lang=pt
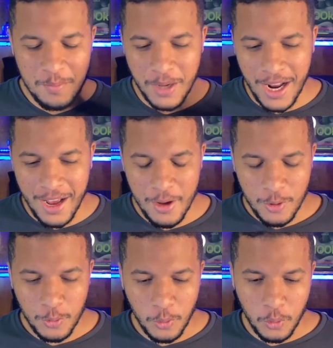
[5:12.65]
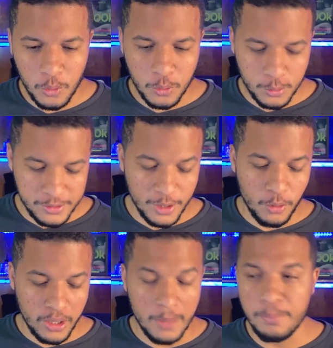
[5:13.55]
para o, o, o,
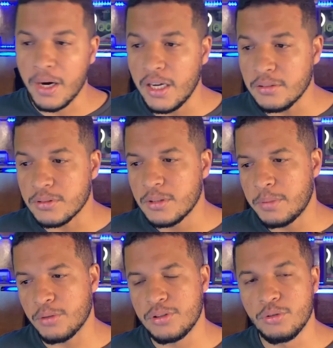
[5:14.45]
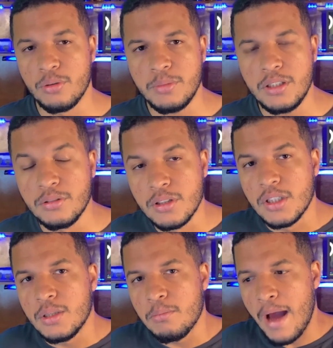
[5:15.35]
seu rebanho, para o seu domínio,
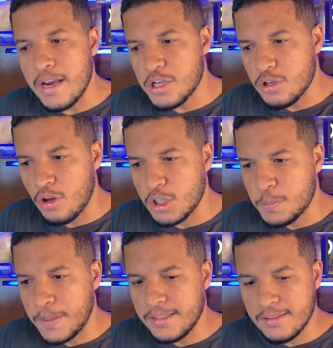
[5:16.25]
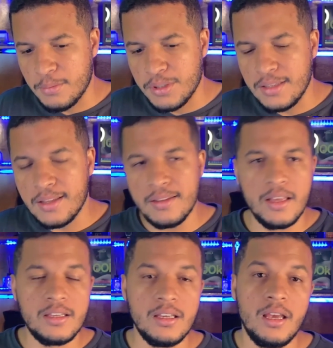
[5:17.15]
mas nós precisamos
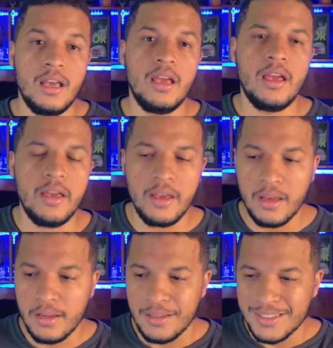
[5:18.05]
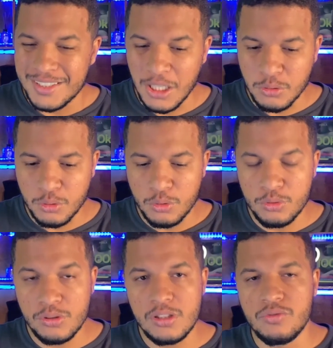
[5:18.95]
entender que eh, dentro do,
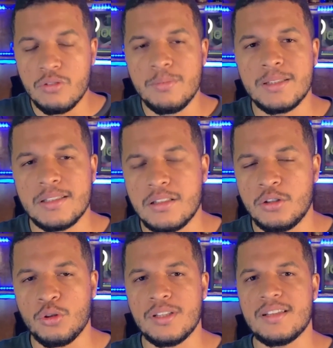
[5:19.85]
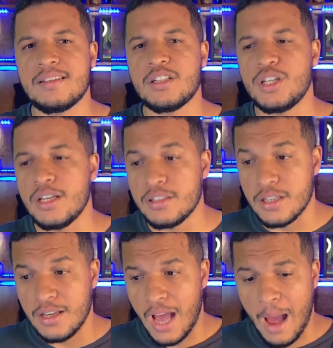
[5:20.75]
do, desenvolvimento de todas essas redes,
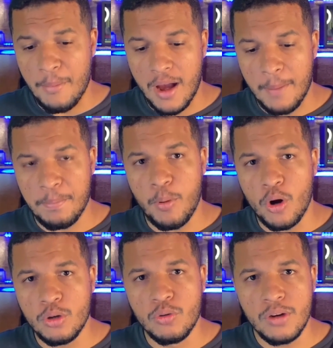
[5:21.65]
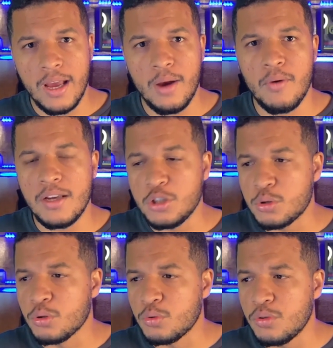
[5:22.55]
a, a Polygon é uma
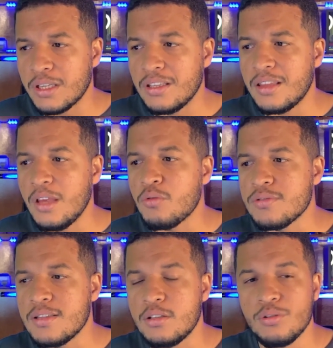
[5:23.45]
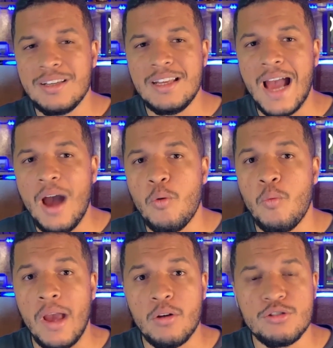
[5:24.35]
estrutura que tem conseguido criar
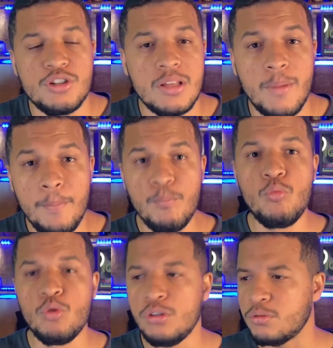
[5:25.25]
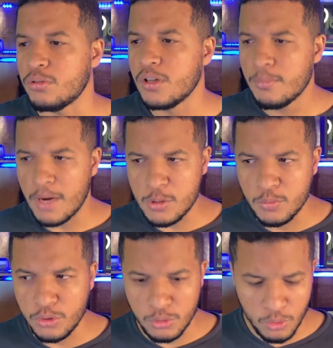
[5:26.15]
um ecossistema muito, mas
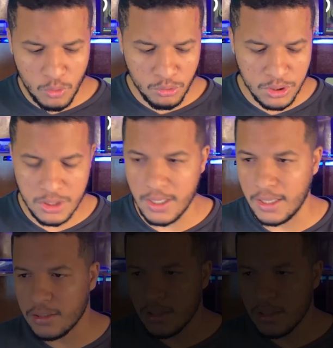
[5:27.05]
muito consistente.